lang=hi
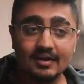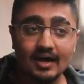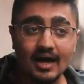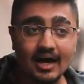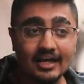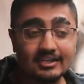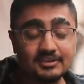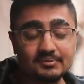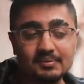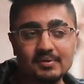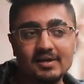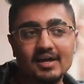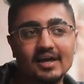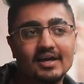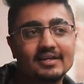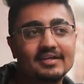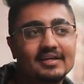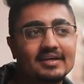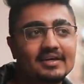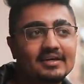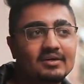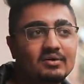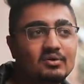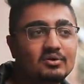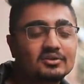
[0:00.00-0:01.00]
आज भी याद
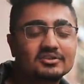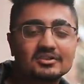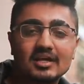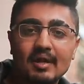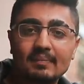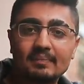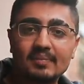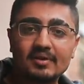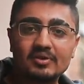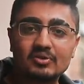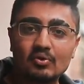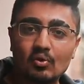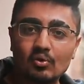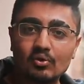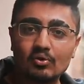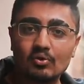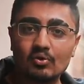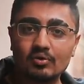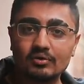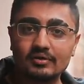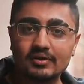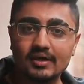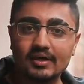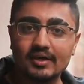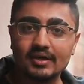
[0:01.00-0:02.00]
है उस टाइम पे दो
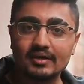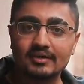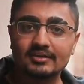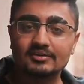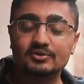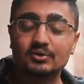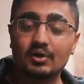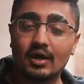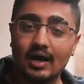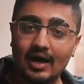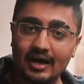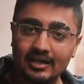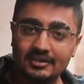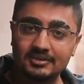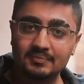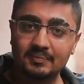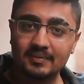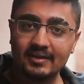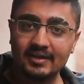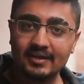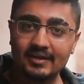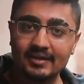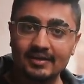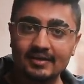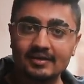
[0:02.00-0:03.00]
लोग थे जो आज
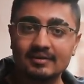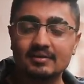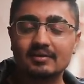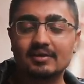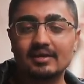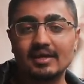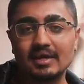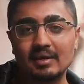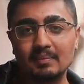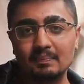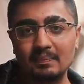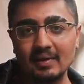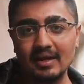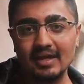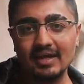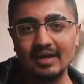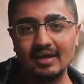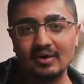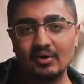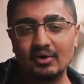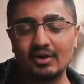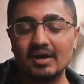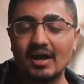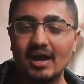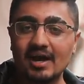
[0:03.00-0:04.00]
भी है एक ब्ले
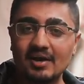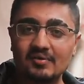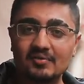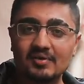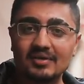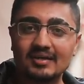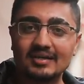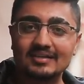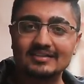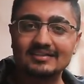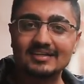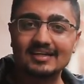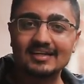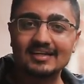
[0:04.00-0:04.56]
और एक्वाटास